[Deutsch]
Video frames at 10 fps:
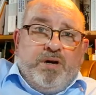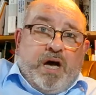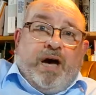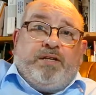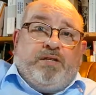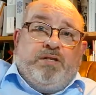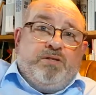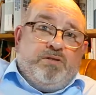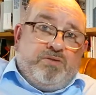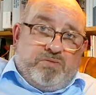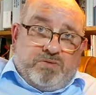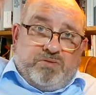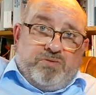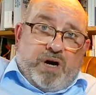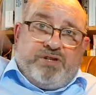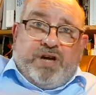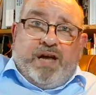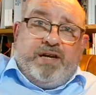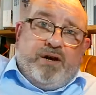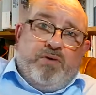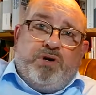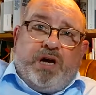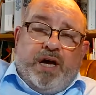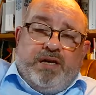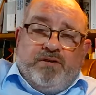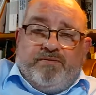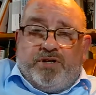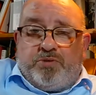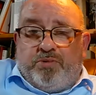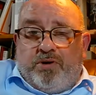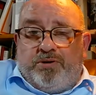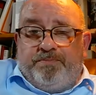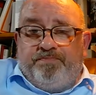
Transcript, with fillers: Er hatte ihnen sogar Teile der Ukraine versprochen.